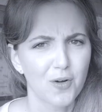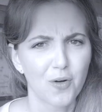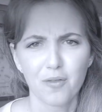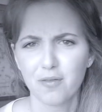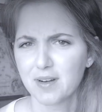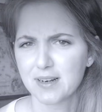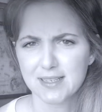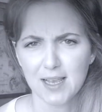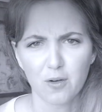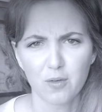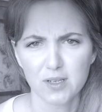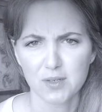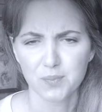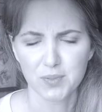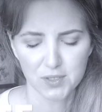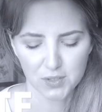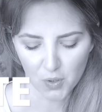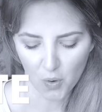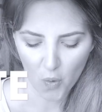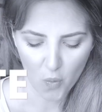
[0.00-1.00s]
conversar com as
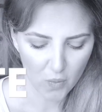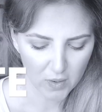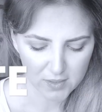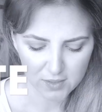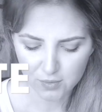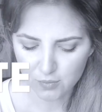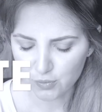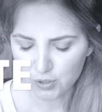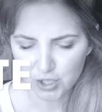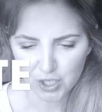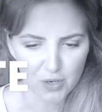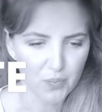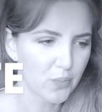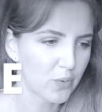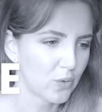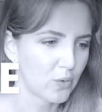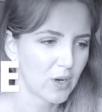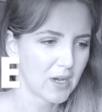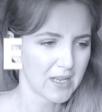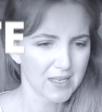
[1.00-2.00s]
pessoas do
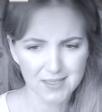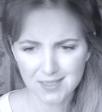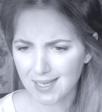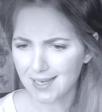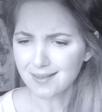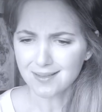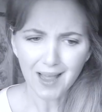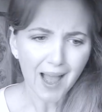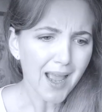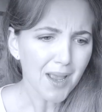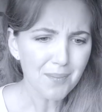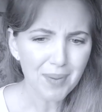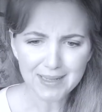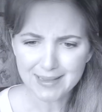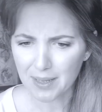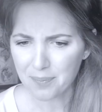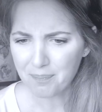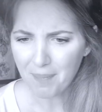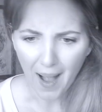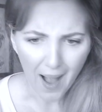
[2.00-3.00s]
tipo sentar e
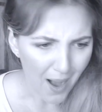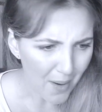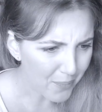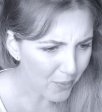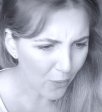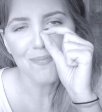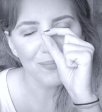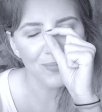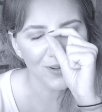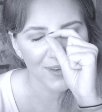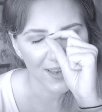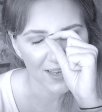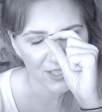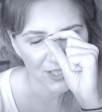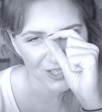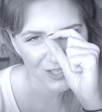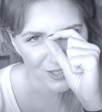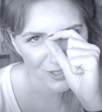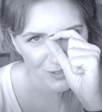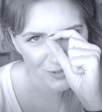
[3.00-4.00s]
bater papo, porque a
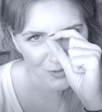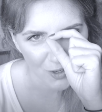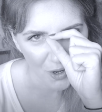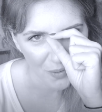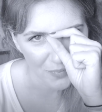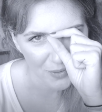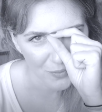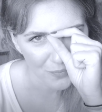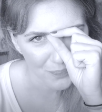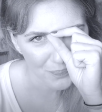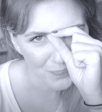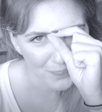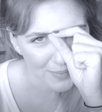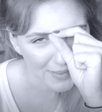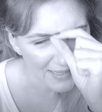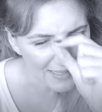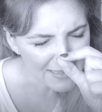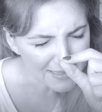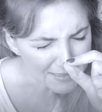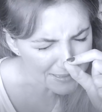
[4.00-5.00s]
gente descobre um
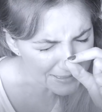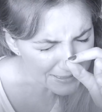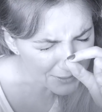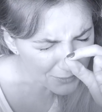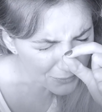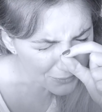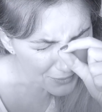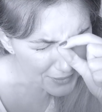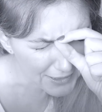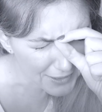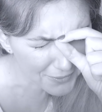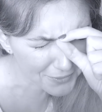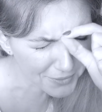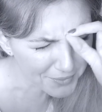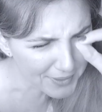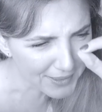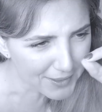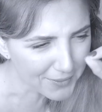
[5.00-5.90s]
pedacinho ico,